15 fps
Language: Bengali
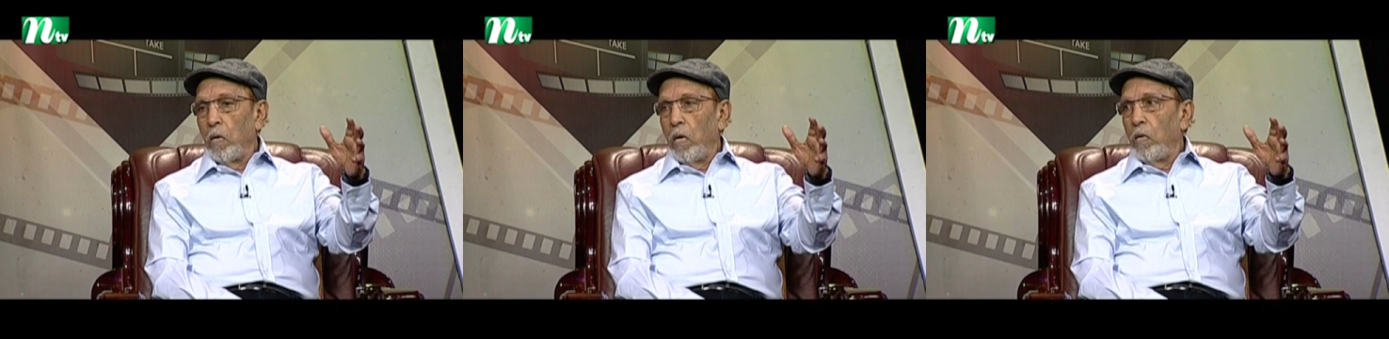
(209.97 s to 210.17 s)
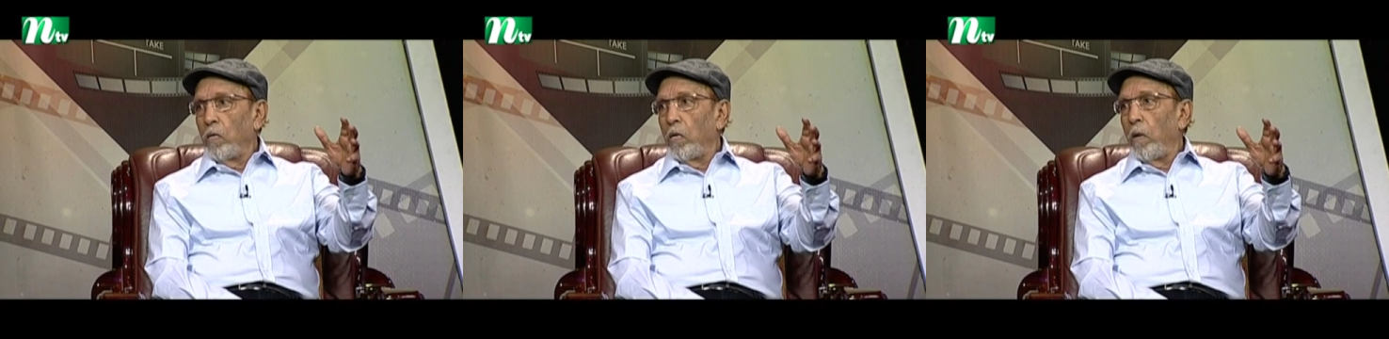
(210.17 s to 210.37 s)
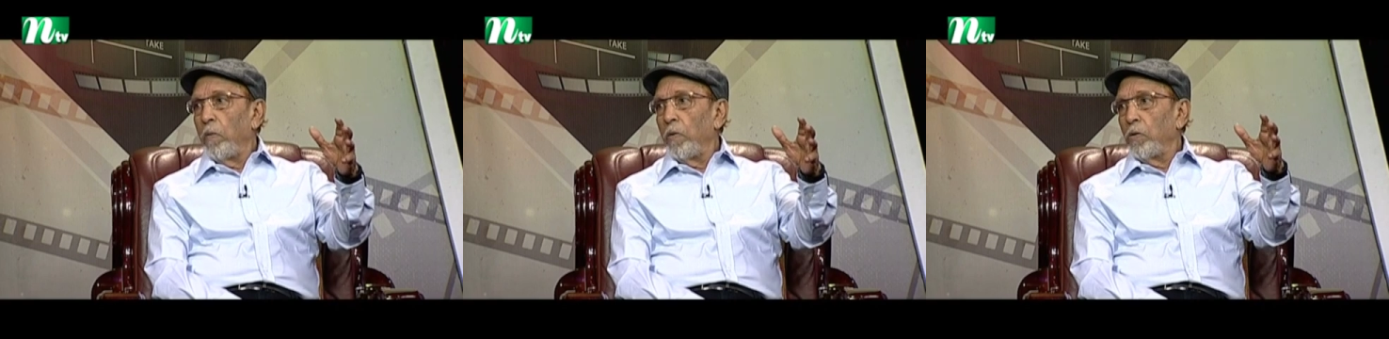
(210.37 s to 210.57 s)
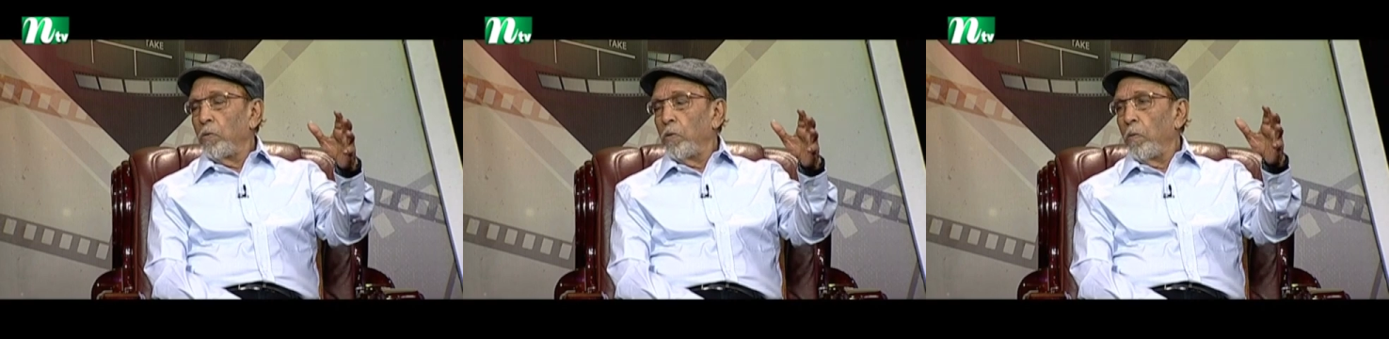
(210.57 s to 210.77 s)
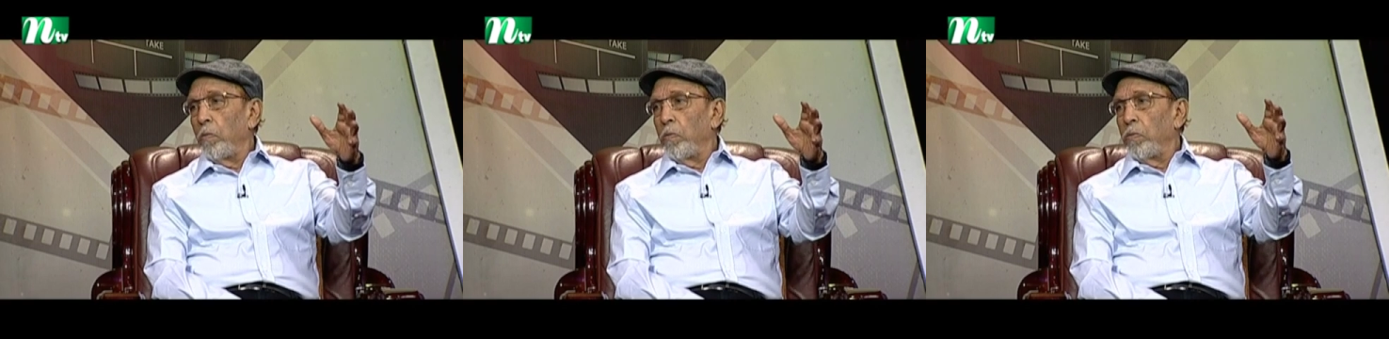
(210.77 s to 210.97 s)
এই টাইপের
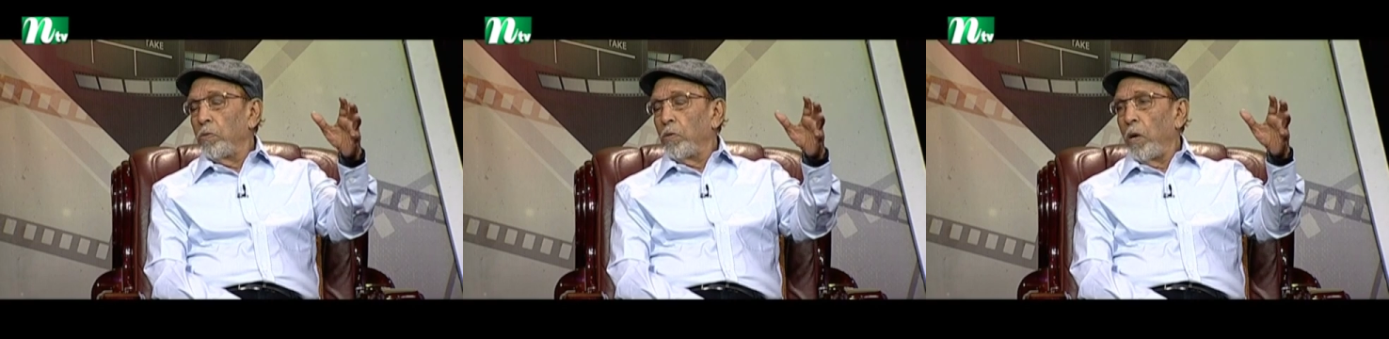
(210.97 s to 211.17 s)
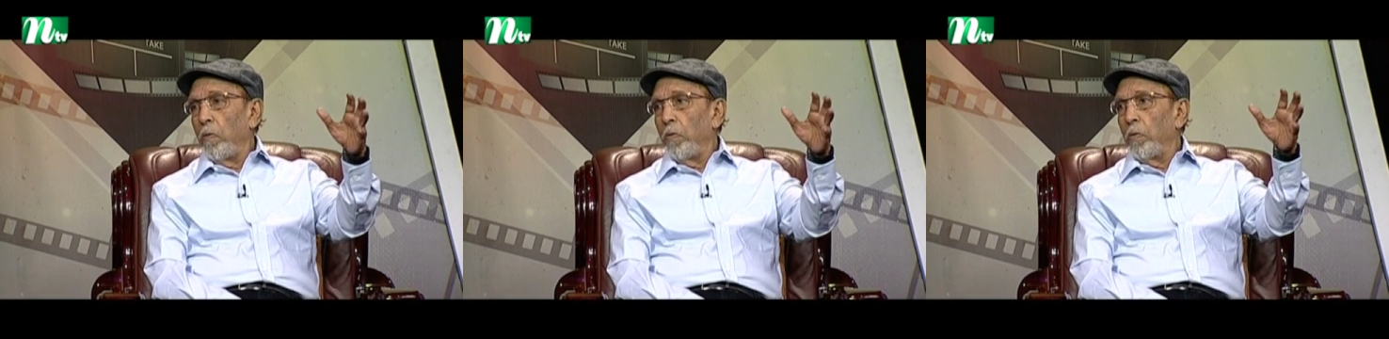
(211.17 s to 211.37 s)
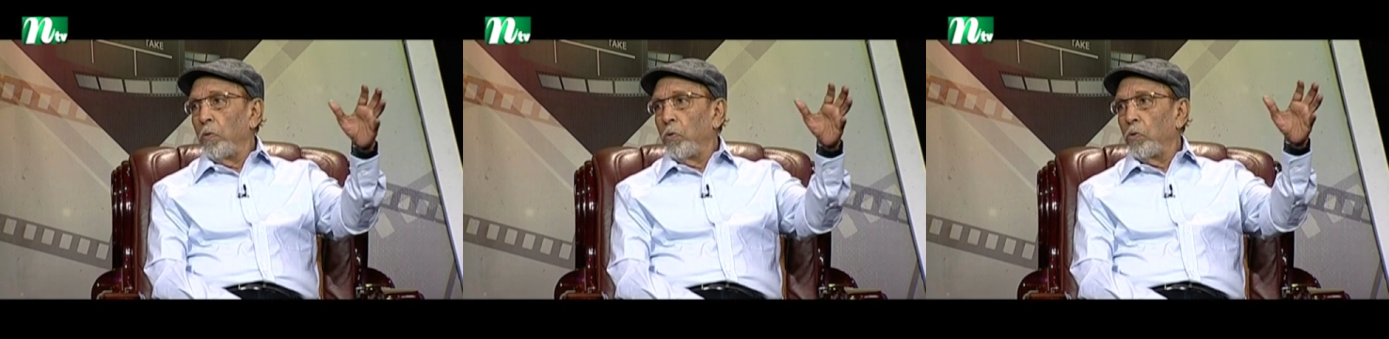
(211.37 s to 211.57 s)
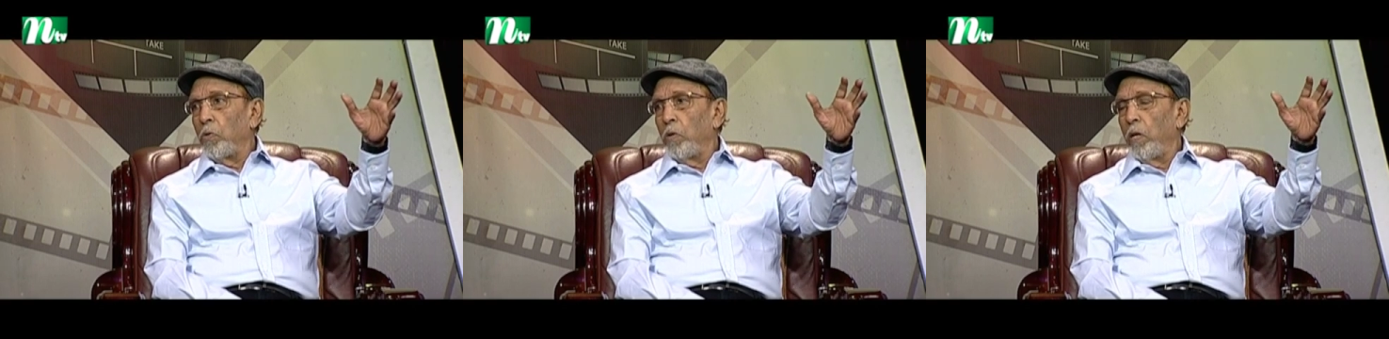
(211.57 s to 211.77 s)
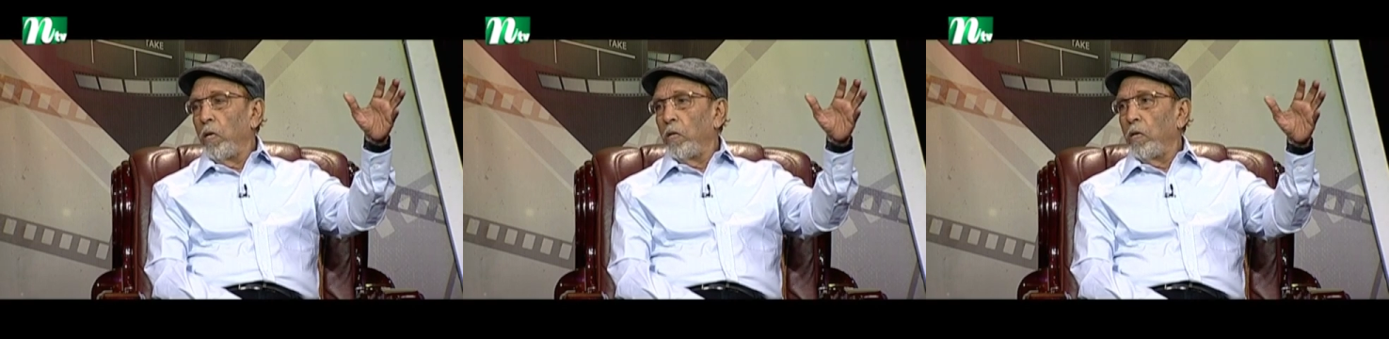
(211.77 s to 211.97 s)
সব শ্যামল মিত্র
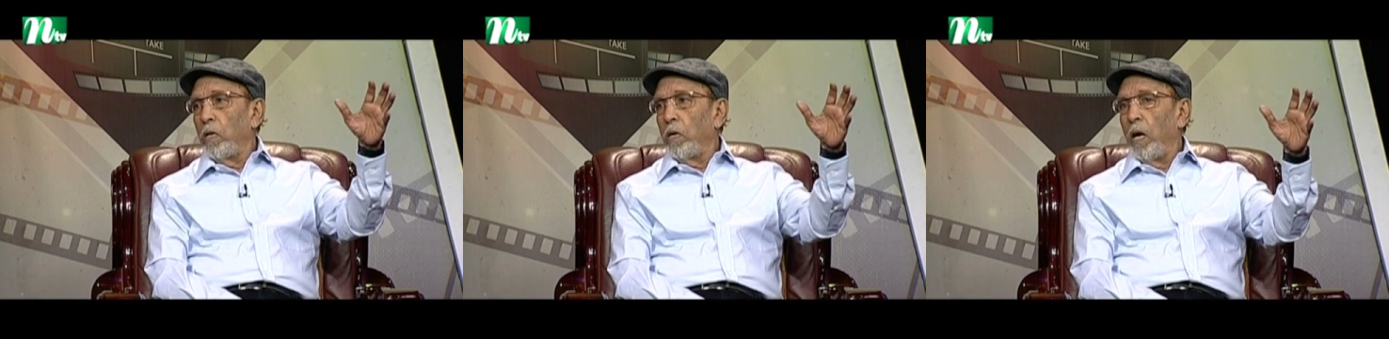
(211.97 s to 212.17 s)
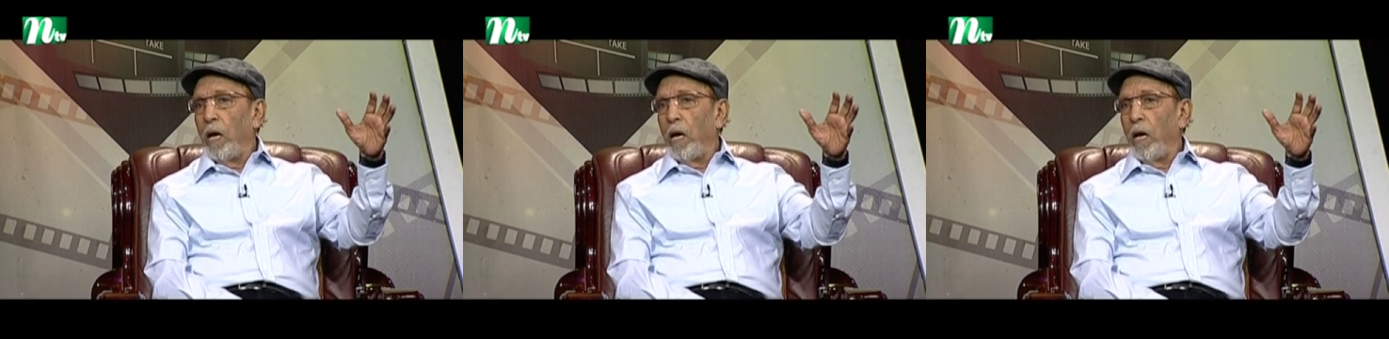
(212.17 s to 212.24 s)
এদের